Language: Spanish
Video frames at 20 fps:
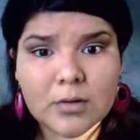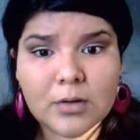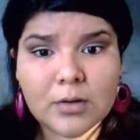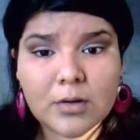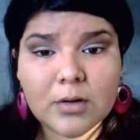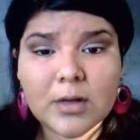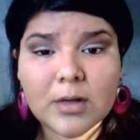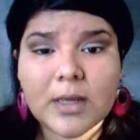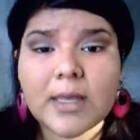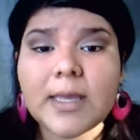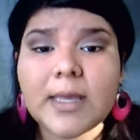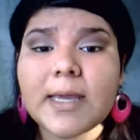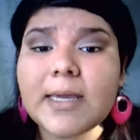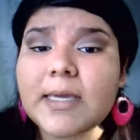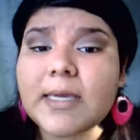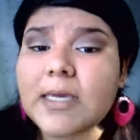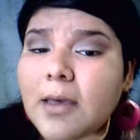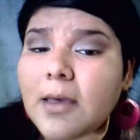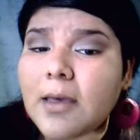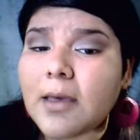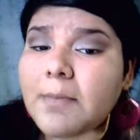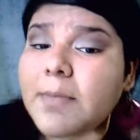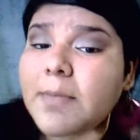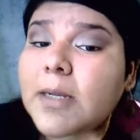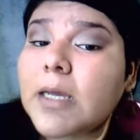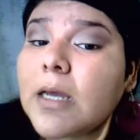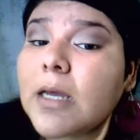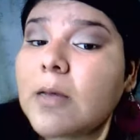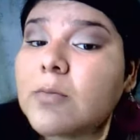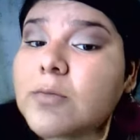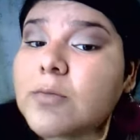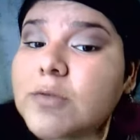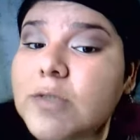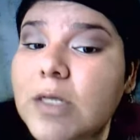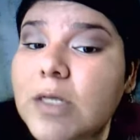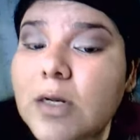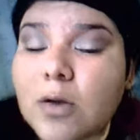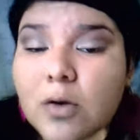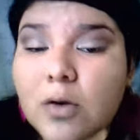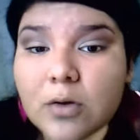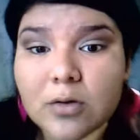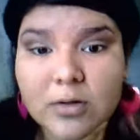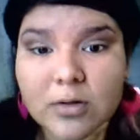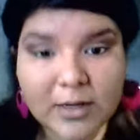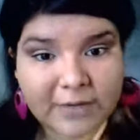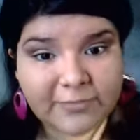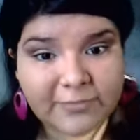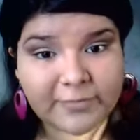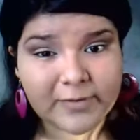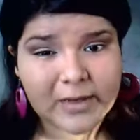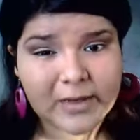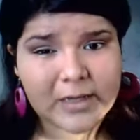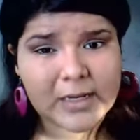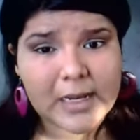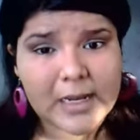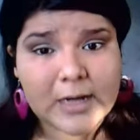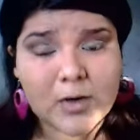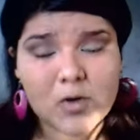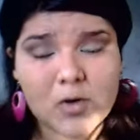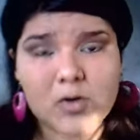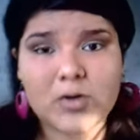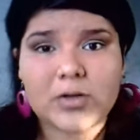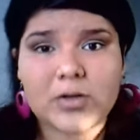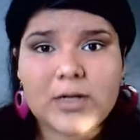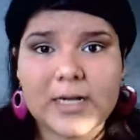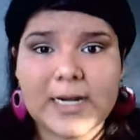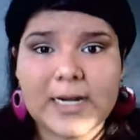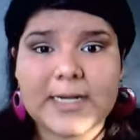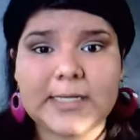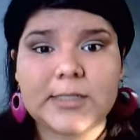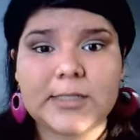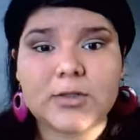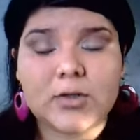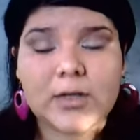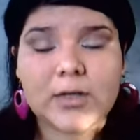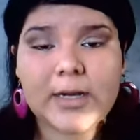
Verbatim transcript: Ok, aquí aplicamos el color café y el color clarito,